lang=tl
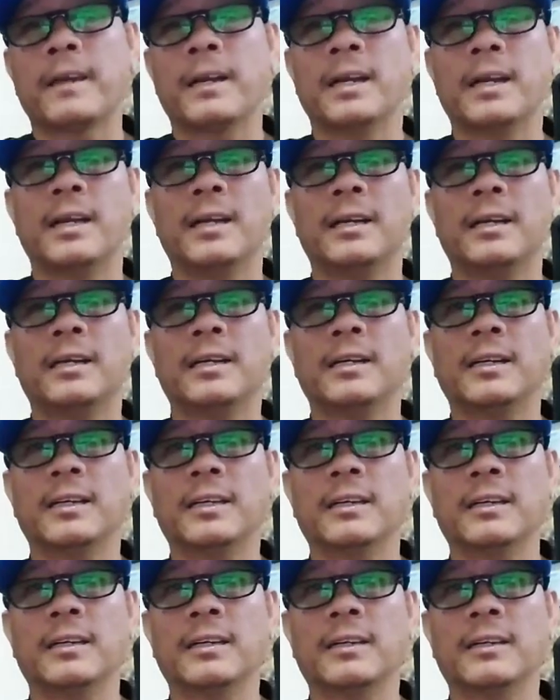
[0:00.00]

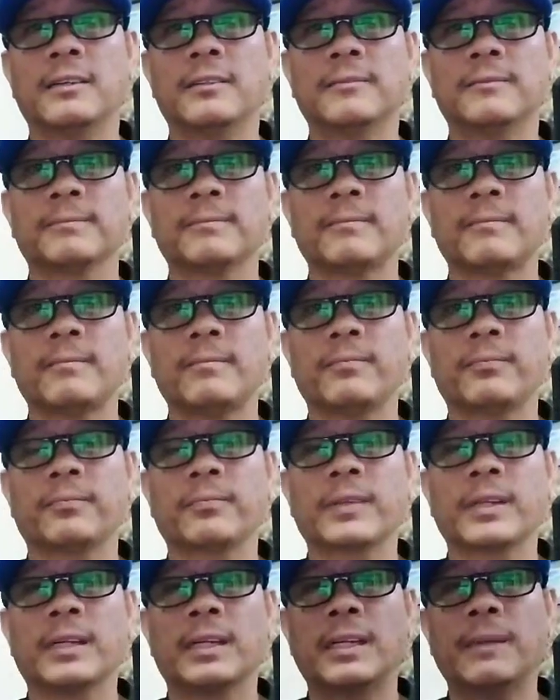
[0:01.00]
Uh,
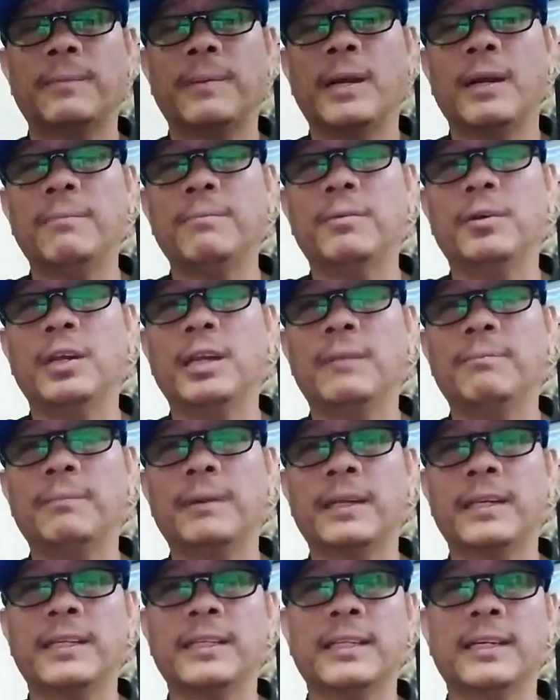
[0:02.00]
keep humble
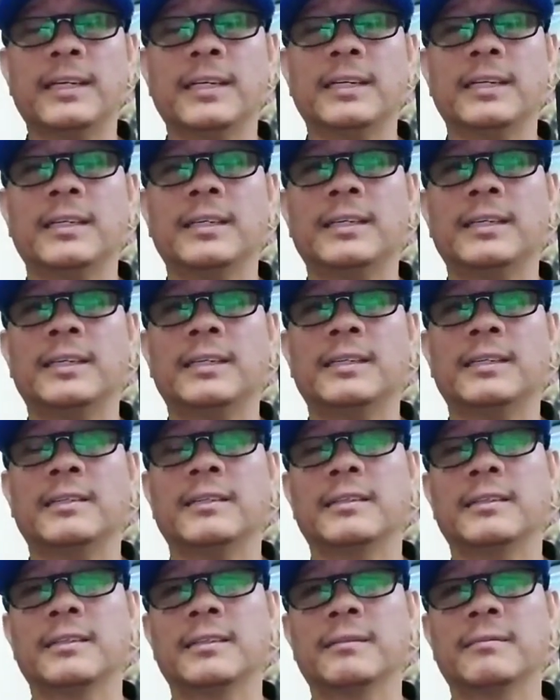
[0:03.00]
pa rin na uh,
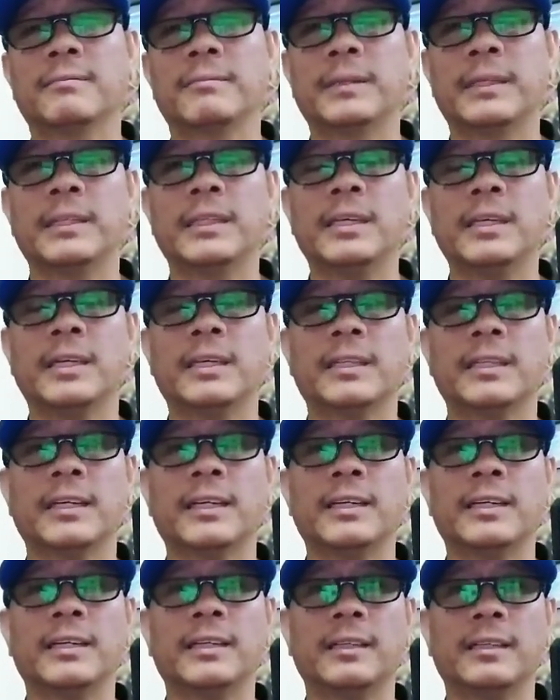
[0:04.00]
pretty at
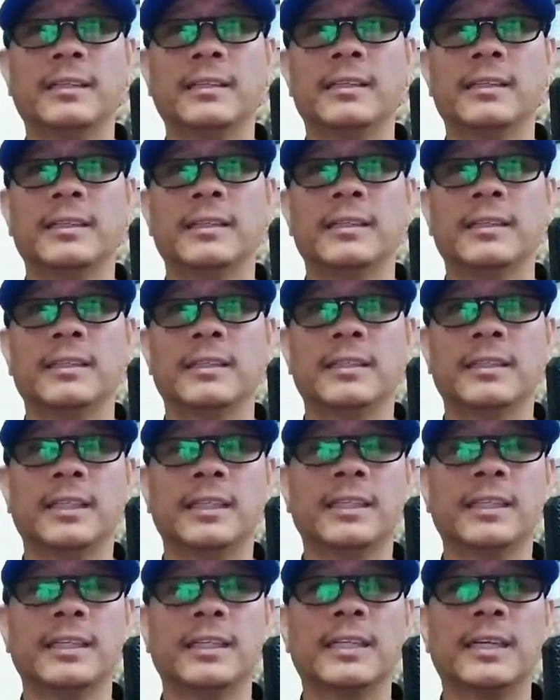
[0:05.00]
uh,
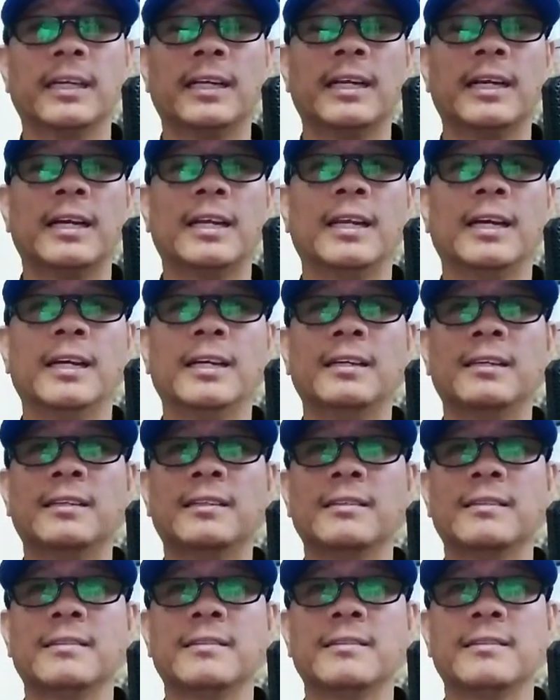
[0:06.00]
dyan ka nakilala.
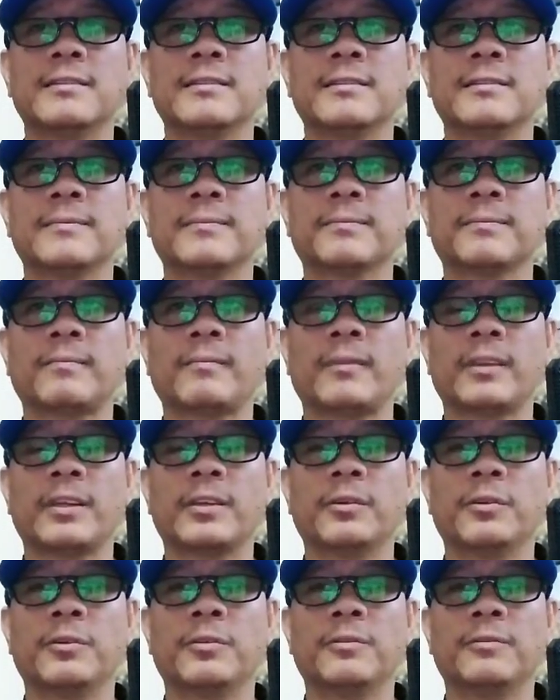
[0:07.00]

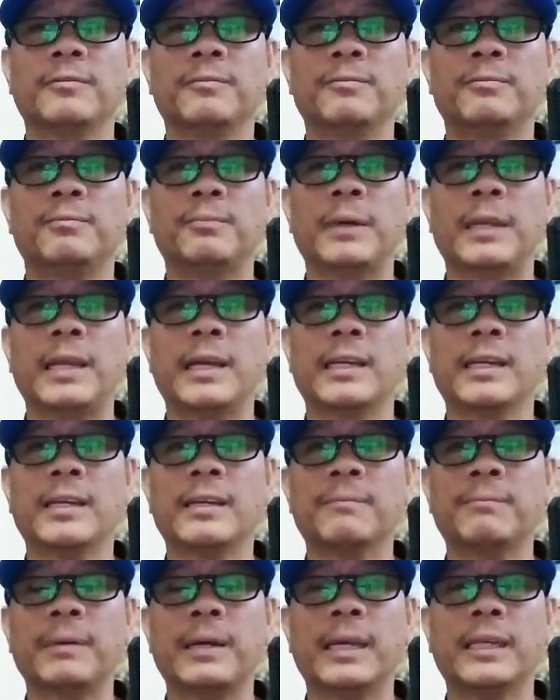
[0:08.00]
Yung
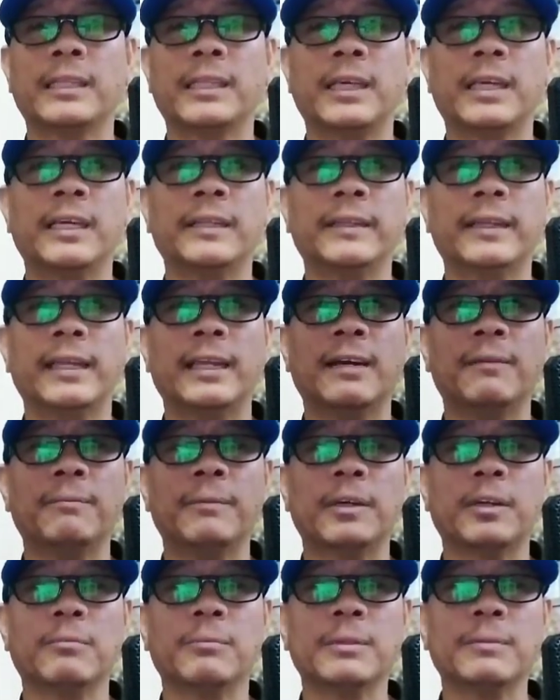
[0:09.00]
palaging pangiti-ngiti lang
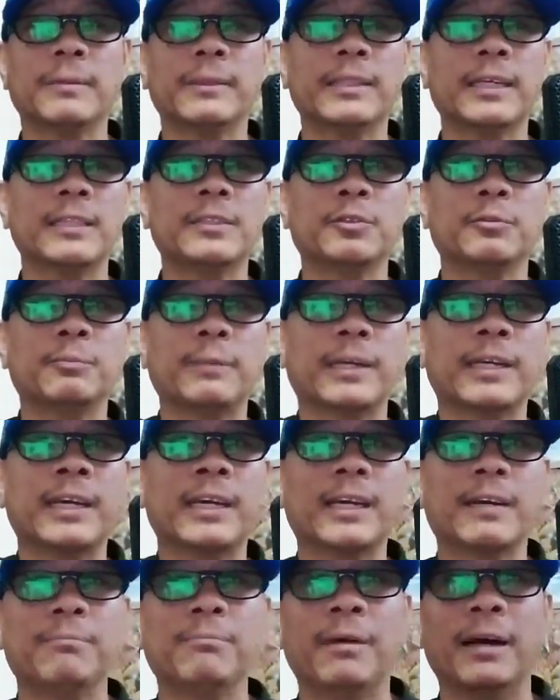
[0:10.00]
pero mas madalas yung
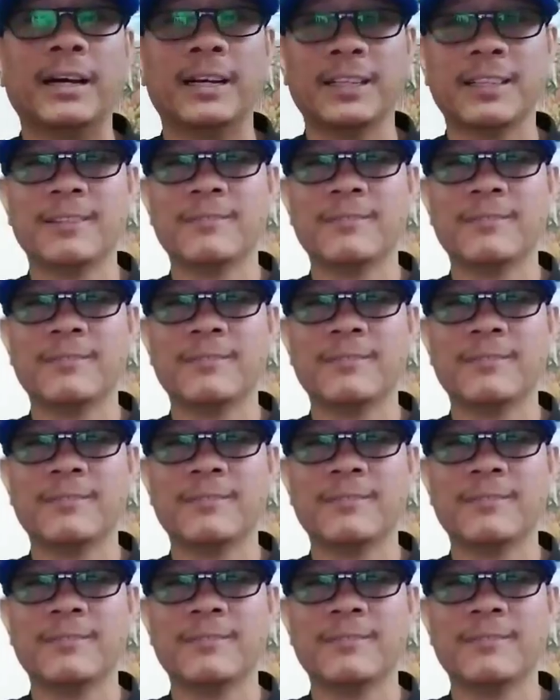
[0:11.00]
paghikab ba?